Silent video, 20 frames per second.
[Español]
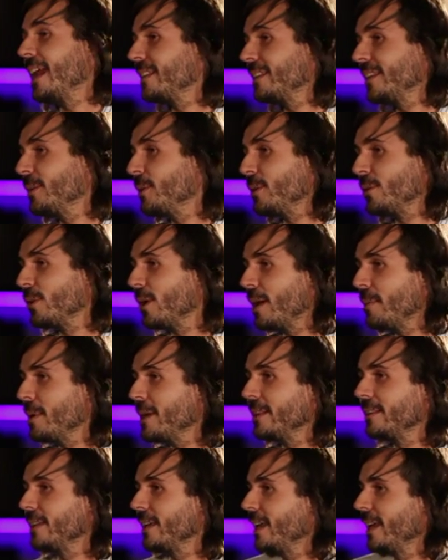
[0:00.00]
arte no es
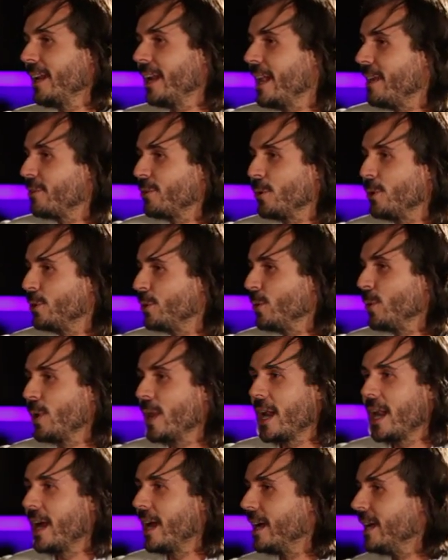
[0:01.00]
solamente la
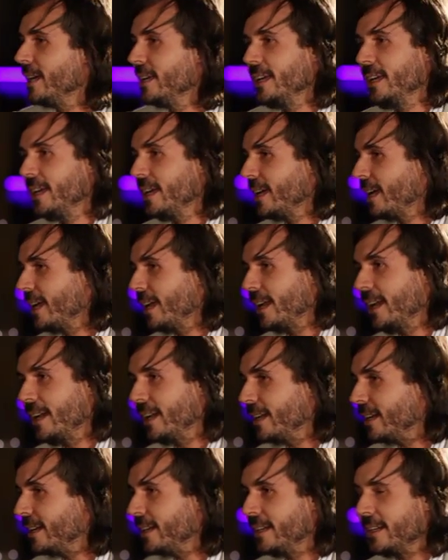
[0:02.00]
escultura,
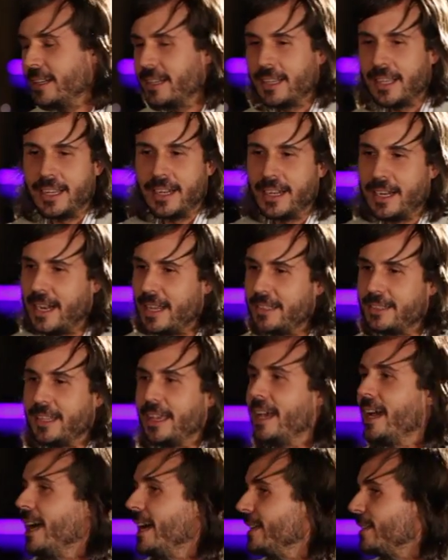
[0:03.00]
el,
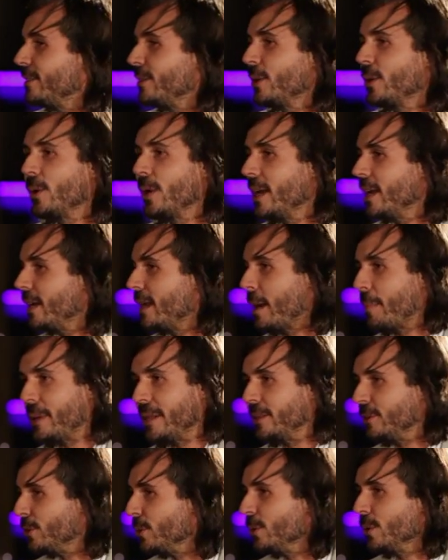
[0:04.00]
teatro, la
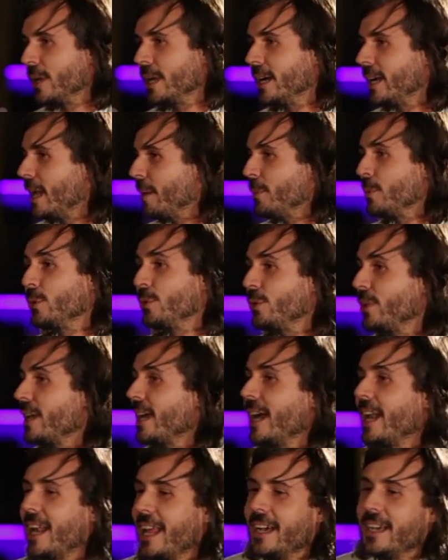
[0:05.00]
pintura, la
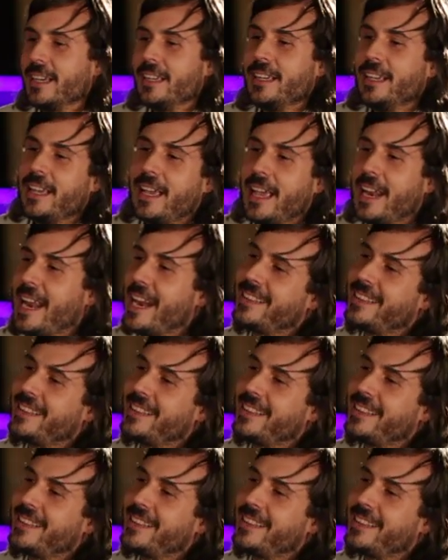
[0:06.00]
música, el